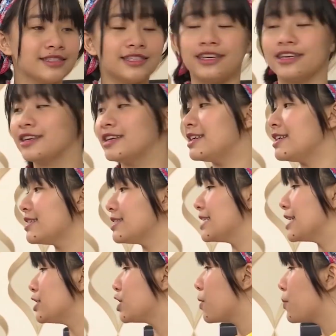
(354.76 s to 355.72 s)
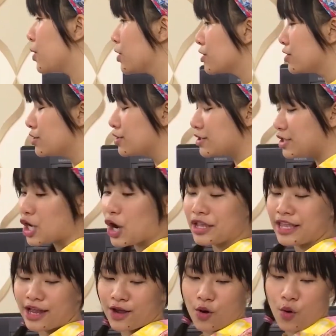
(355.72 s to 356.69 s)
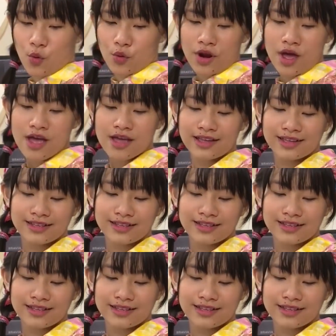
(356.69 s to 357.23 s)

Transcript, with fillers: chị sẽ cho mọi người chọn nhạc cũ đó